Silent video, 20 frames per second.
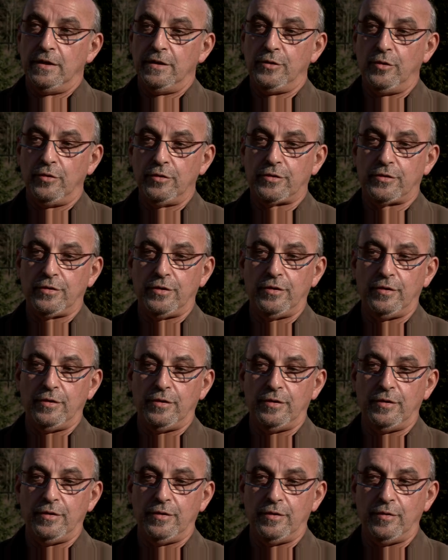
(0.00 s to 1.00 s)
Donc
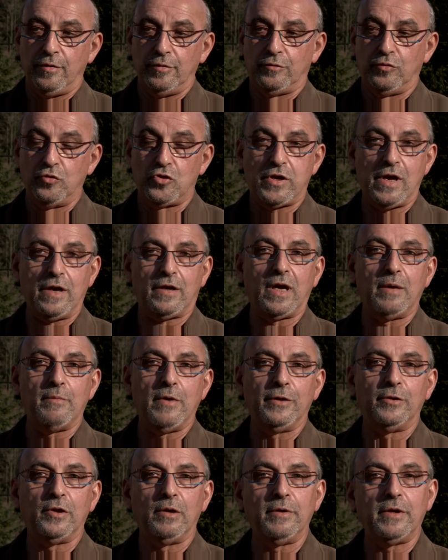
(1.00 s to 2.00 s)
euh, on touche là quand même
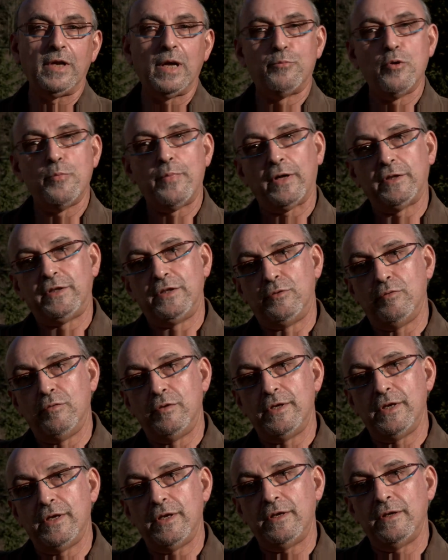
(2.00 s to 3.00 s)
un domaine un peu
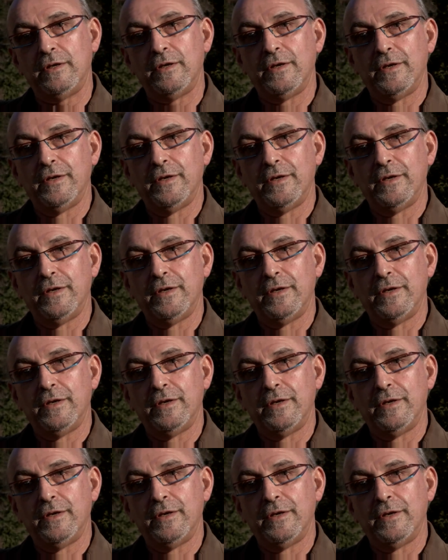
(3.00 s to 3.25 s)
particulier.